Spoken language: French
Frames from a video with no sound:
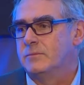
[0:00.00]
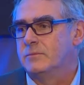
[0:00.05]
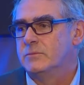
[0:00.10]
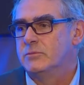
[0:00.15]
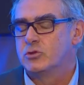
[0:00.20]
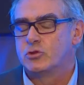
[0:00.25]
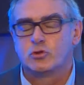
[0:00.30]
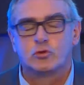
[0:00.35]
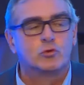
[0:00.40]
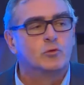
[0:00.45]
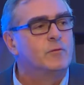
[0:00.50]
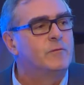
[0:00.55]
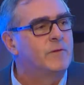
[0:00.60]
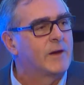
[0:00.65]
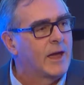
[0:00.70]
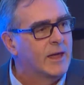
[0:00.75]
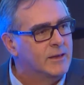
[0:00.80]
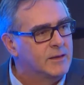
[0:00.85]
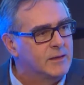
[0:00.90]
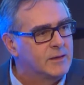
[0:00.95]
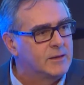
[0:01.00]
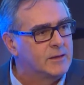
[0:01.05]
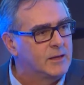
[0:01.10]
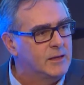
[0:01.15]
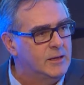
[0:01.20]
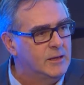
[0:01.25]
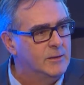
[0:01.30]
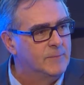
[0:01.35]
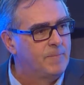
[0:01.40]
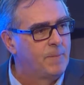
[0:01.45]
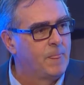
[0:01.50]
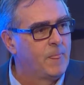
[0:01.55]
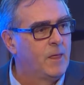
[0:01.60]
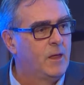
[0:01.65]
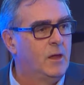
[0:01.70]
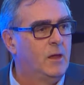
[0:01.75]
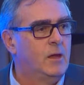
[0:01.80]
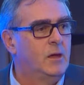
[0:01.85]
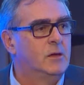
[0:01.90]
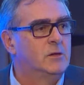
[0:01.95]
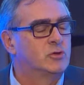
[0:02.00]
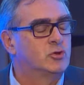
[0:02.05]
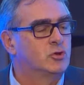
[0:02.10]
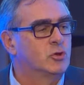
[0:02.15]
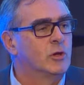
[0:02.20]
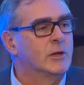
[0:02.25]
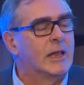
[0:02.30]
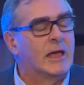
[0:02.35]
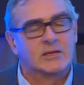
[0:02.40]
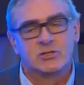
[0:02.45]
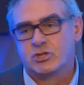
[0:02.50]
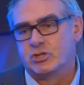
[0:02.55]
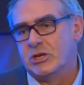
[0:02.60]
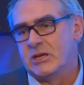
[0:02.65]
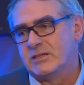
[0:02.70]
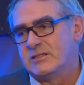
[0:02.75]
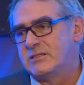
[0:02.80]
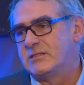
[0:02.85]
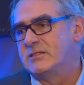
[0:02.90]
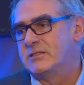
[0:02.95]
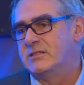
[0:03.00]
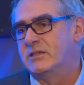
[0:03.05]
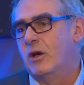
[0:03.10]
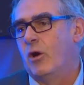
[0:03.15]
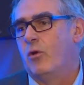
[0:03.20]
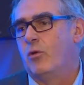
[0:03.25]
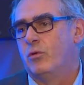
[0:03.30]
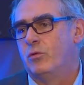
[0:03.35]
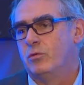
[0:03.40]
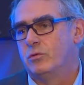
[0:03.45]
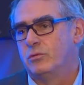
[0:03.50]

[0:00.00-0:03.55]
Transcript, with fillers: souveraineté sur la gestion